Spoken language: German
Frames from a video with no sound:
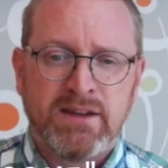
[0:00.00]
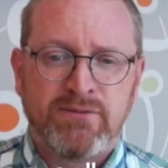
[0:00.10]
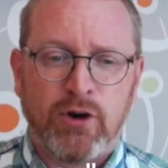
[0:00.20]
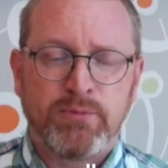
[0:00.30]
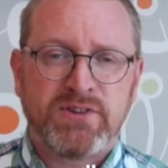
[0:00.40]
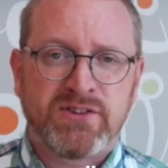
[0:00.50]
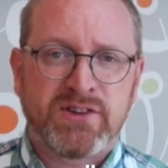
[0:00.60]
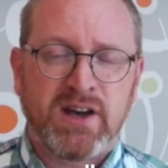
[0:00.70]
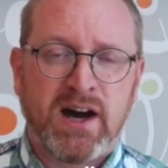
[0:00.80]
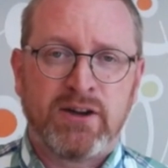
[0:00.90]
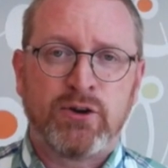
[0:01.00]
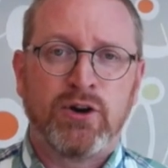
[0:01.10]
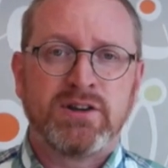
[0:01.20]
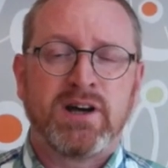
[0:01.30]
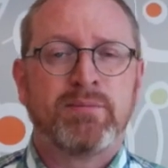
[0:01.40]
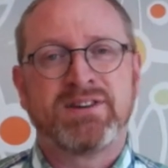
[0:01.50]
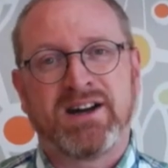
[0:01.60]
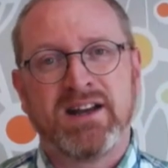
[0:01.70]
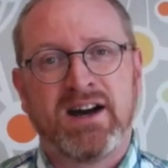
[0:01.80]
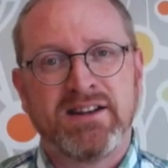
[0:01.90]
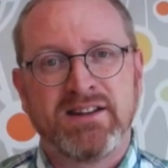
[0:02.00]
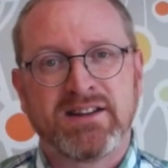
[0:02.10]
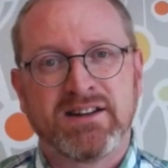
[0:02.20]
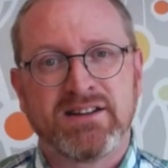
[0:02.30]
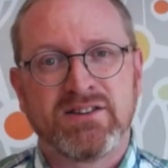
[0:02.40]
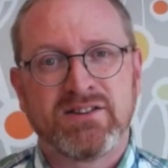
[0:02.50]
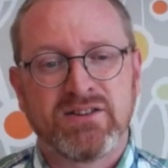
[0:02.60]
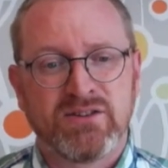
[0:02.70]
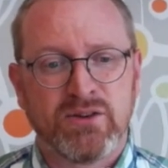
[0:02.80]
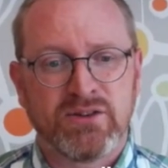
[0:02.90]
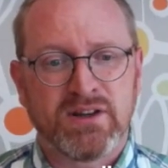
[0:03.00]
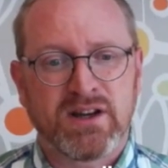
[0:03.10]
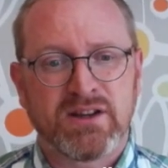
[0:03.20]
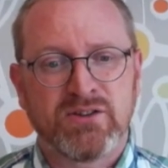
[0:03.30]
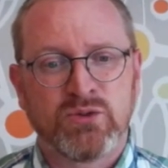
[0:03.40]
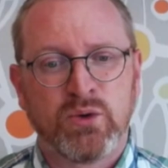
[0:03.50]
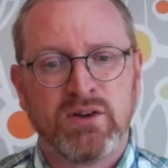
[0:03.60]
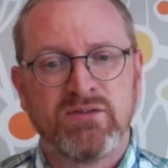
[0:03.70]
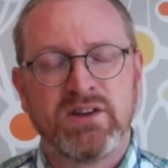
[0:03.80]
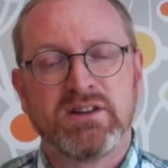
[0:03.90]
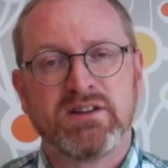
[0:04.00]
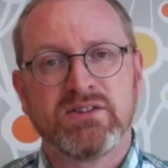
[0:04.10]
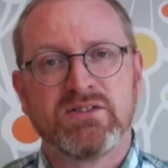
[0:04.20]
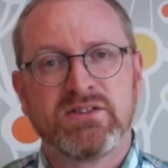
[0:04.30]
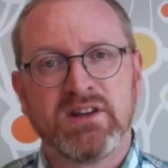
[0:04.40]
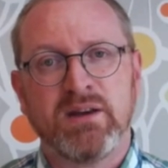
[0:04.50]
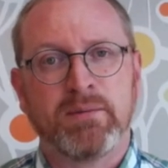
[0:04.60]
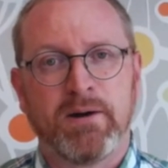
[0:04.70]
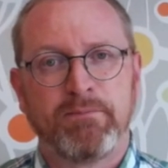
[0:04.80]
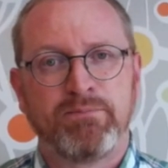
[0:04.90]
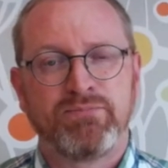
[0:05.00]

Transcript: Warum ist das gerade heute am Dreieinigkeitssonntag so ein wichtiges Thema?